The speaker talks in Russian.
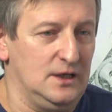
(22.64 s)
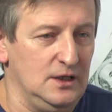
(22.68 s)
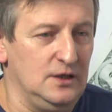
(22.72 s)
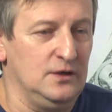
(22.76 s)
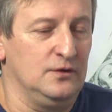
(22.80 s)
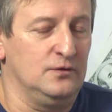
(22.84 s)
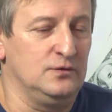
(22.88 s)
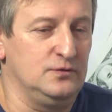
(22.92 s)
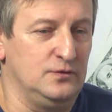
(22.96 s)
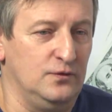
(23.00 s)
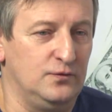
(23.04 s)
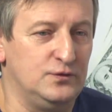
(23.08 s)

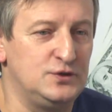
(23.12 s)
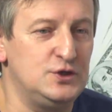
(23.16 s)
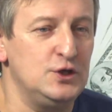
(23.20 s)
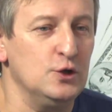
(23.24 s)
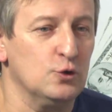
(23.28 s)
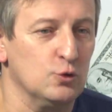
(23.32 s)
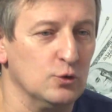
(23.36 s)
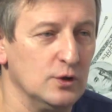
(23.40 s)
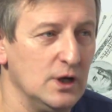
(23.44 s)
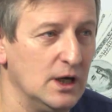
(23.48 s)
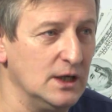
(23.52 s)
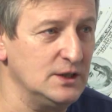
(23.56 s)
Э, в
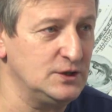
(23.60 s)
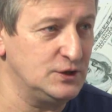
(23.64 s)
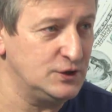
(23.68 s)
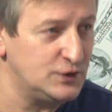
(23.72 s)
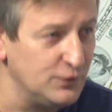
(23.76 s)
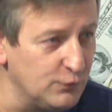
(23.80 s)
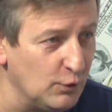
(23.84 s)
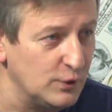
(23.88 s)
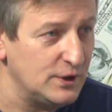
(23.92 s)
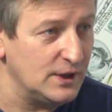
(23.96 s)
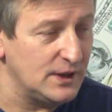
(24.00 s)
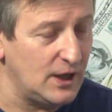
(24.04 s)
чьих руках
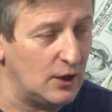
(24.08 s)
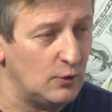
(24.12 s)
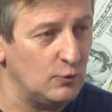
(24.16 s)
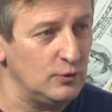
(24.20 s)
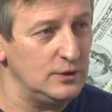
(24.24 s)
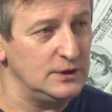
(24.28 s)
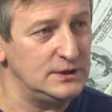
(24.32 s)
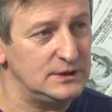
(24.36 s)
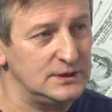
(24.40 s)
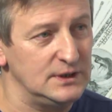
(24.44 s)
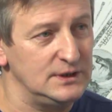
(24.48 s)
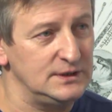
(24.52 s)
сегодня
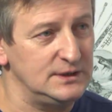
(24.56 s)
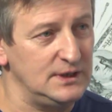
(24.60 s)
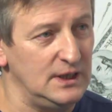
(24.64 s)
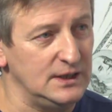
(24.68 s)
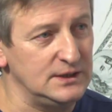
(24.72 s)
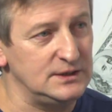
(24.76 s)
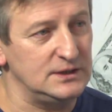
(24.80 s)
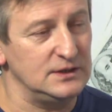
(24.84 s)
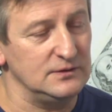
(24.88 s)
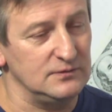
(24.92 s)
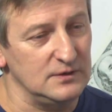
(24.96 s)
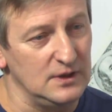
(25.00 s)
находятся эти
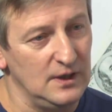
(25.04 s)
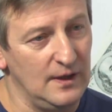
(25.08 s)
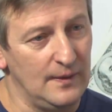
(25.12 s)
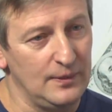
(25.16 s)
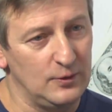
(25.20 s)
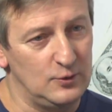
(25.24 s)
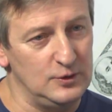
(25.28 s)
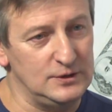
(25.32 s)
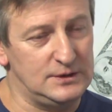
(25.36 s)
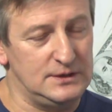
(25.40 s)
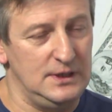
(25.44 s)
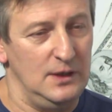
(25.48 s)
активы.
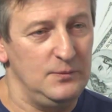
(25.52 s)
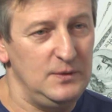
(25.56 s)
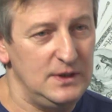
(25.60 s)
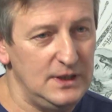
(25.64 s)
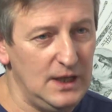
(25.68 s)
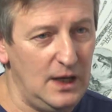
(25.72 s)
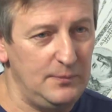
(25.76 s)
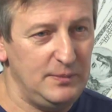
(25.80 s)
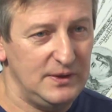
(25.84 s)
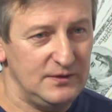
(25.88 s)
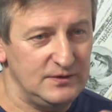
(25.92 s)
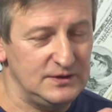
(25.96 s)
То есть для
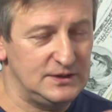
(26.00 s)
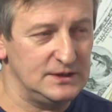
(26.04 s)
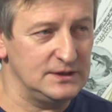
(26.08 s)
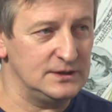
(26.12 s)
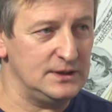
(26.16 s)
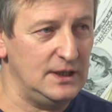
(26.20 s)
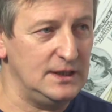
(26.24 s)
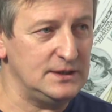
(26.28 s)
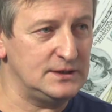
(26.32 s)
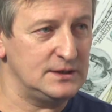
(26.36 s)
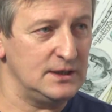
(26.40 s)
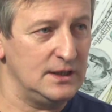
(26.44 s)
меня
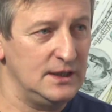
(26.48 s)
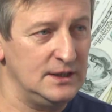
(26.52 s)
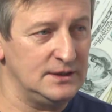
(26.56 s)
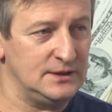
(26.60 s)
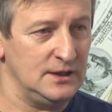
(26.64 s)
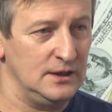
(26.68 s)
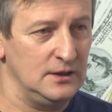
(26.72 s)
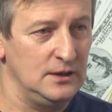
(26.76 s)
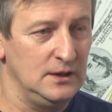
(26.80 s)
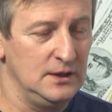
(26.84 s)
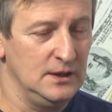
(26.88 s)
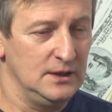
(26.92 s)
приватизация –
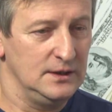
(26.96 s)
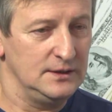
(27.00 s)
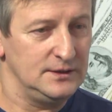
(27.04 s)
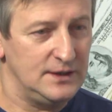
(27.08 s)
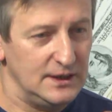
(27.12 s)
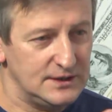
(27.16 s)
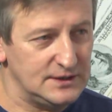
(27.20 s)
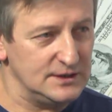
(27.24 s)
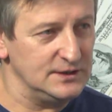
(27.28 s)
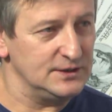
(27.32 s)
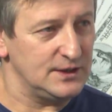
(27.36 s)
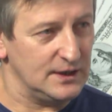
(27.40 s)
это
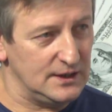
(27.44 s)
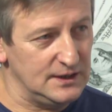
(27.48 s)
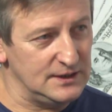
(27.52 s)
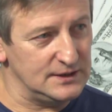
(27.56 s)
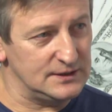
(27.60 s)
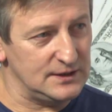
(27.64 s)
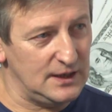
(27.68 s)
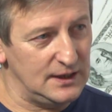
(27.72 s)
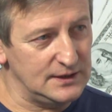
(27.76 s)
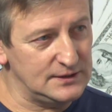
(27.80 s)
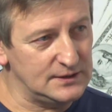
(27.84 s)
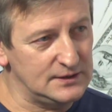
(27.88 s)

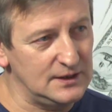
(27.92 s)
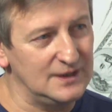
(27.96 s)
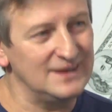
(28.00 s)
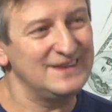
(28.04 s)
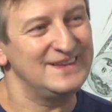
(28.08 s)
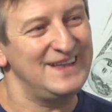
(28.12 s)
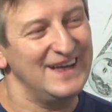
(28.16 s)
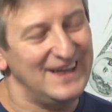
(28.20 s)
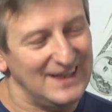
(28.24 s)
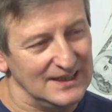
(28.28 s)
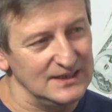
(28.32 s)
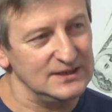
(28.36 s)
децентрализация,
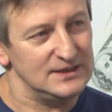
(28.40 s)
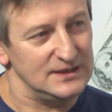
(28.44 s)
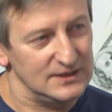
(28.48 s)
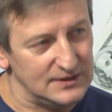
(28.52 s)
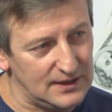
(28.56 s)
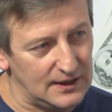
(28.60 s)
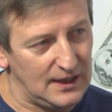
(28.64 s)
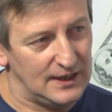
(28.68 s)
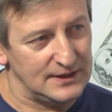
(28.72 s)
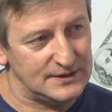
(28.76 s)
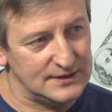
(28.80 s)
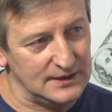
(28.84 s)

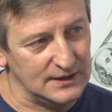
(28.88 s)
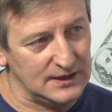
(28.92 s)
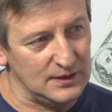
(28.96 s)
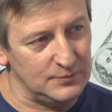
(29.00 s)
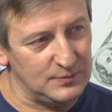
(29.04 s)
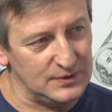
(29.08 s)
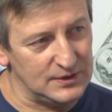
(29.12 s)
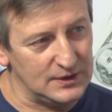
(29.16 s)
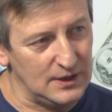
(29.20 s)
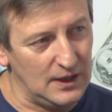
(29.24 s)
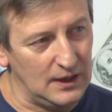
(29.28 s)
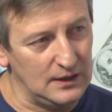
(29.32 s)
деконцентрация
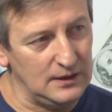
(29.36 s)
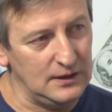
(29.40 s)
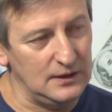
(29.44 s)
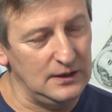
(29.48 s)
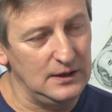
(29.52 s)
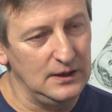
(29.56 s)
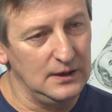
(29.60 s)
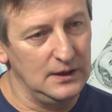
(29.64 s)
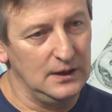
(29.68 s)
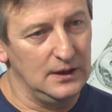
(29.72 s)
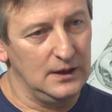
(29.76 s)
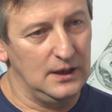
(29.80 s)

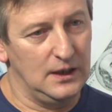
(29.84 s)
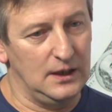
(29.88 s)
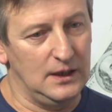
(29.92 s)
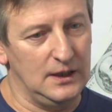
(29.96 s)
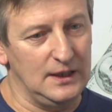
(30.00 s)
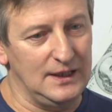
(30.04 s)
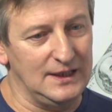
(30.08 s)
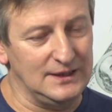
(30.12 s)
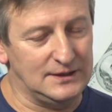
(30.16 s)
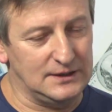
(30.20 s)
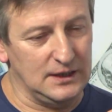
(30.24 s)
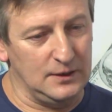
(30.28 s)
капитала, э,
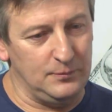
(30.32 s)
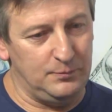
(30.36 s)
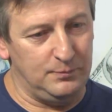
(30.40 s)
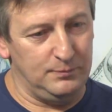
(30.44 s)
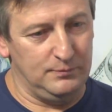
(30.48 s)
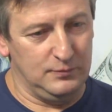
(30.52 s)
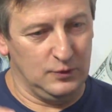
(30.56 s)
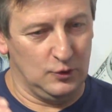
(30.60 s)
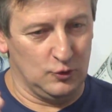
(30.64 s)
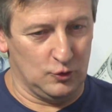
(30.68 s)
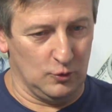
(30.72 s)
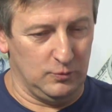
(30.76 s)
это,
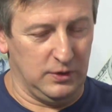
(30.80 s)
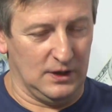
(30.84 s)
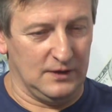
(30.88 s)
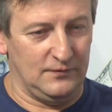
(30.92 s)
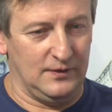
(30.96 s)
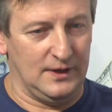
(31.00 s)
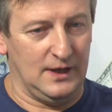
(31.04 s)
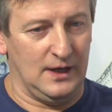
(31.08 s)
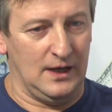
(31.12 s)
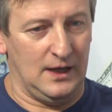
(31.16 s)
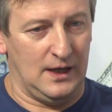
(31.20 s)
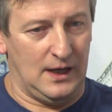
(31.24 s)
грубо
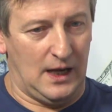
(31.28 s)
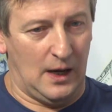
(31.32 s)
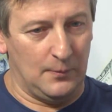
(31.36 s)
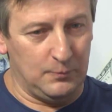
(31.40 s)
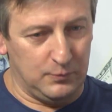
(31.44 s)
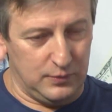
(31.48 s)
говоря,